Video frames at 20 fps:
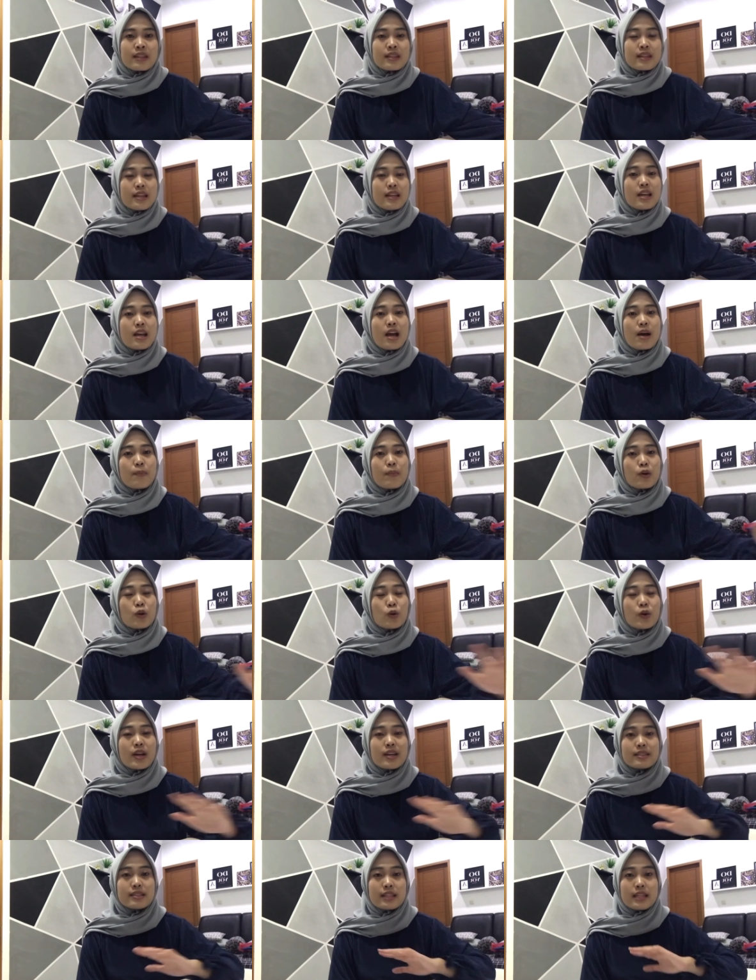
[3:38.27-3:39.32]
jadi nggak perlu
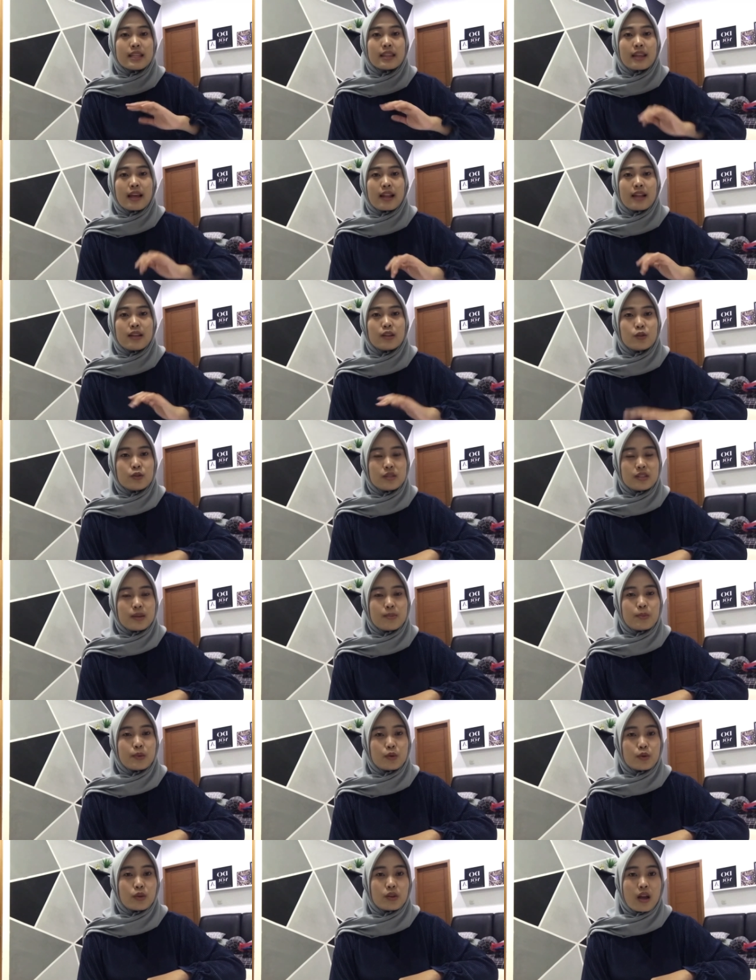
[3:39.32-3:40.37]
yang sedetail itu sih
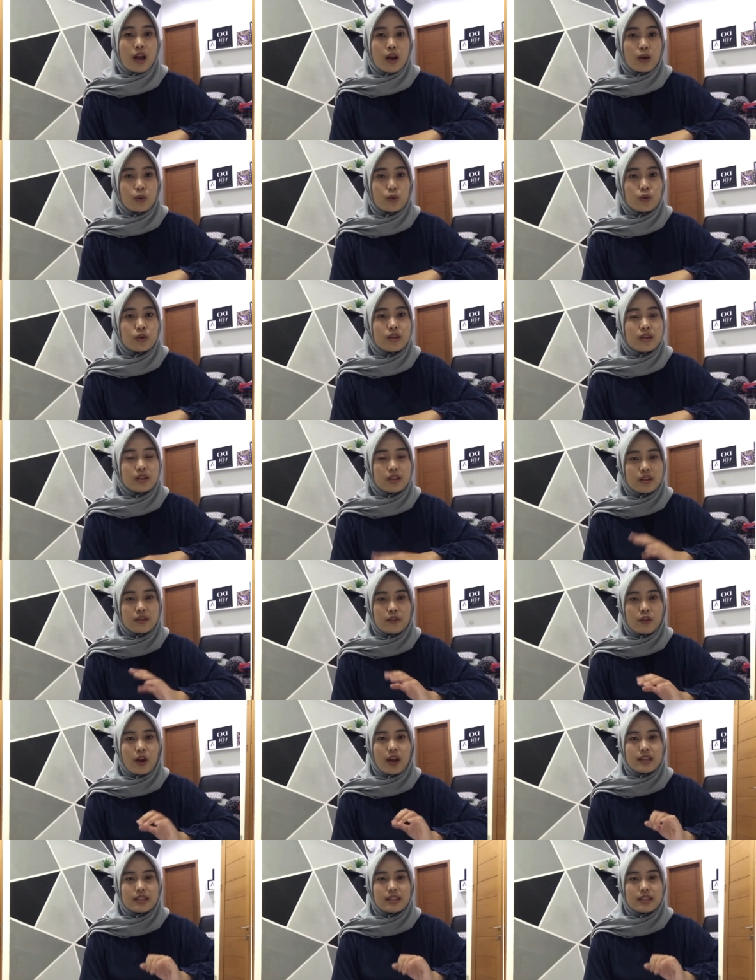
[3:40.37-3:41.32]
menurut aku di interview